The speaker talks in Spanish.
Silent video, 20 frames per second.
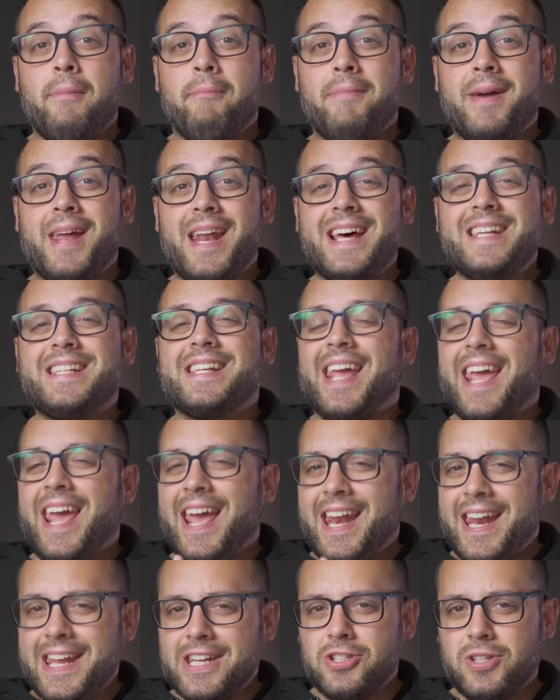verás
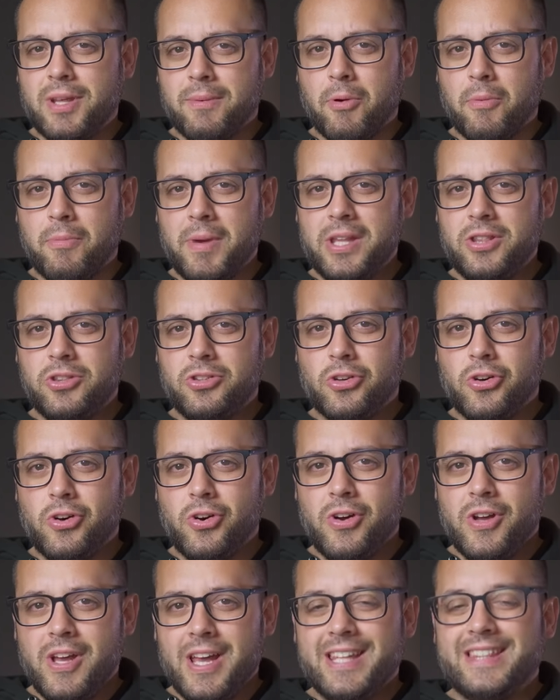que en este momento